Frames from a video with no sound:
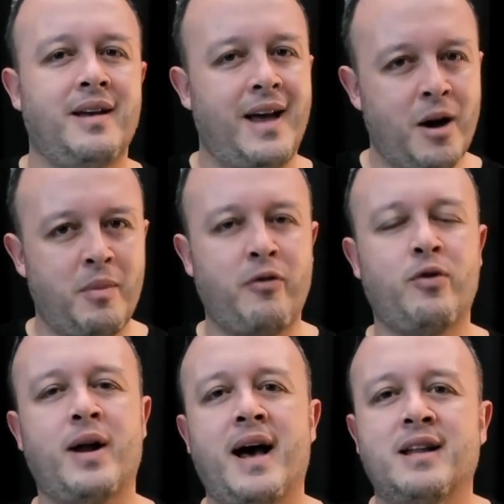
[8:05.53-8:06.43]
é uma
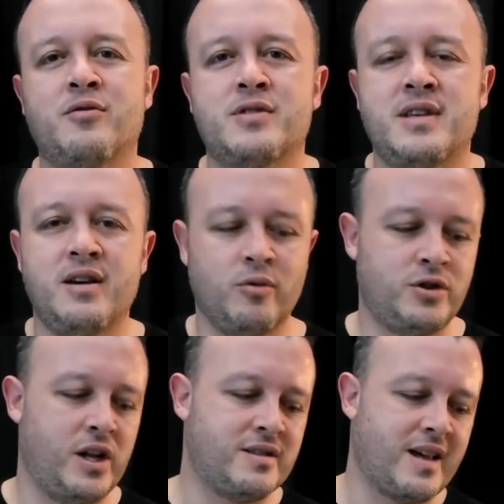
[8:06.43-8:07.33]
furada você
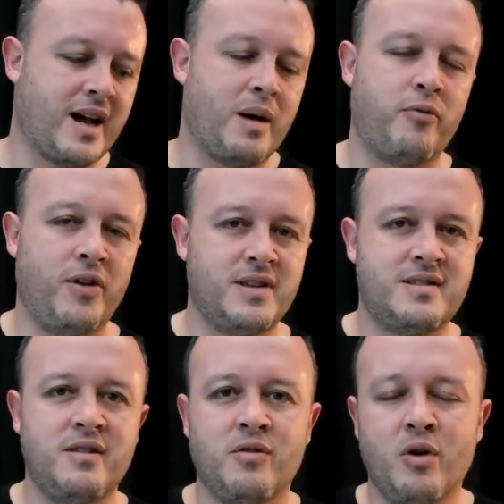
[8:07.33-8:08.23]
utilizar cabo
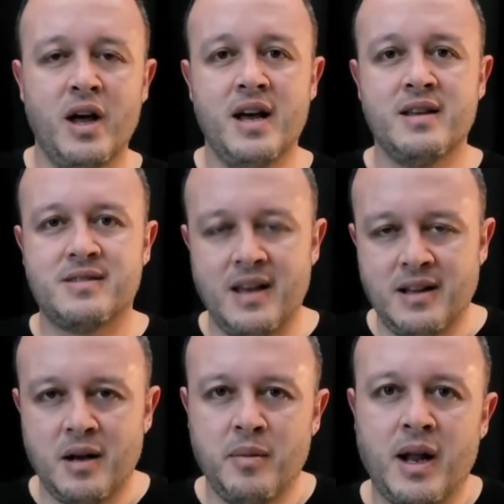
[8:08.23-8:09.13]
flexível sem
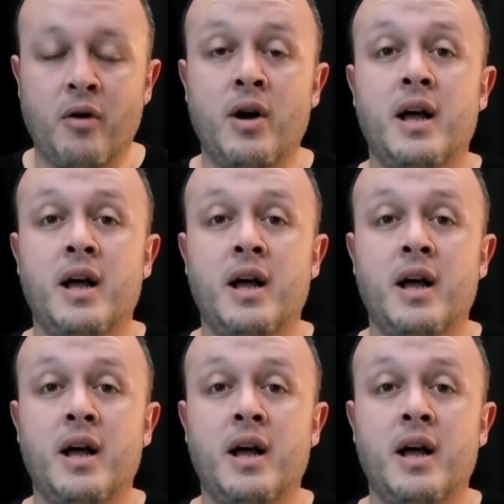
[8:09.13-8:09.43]
terminal.